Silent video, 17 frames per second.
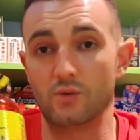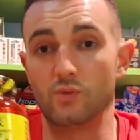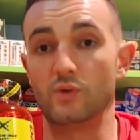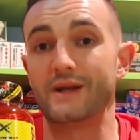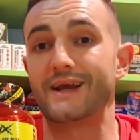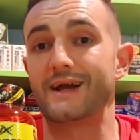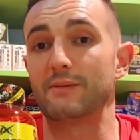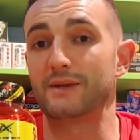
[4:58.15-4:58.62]

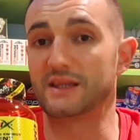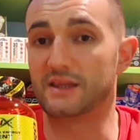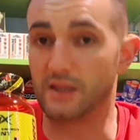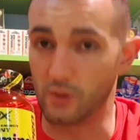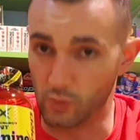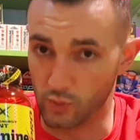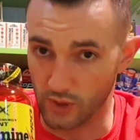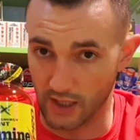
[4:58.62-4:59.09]

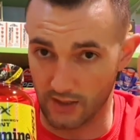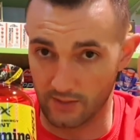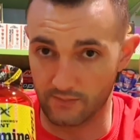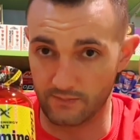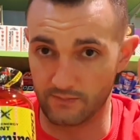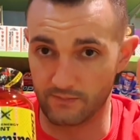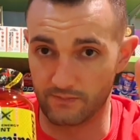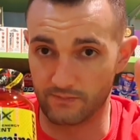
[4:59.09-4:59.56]
únicamente una.
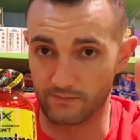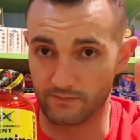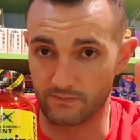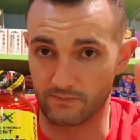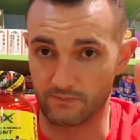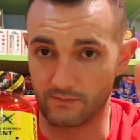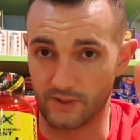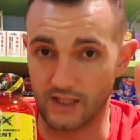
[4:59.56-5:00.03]

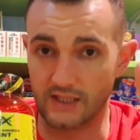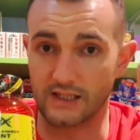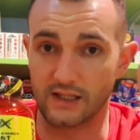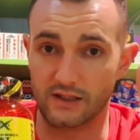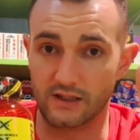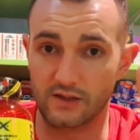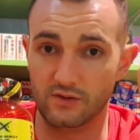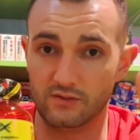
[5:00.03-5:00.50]

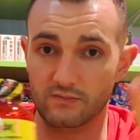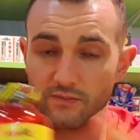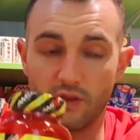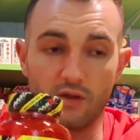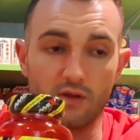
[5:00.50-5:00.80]
¿Entendido?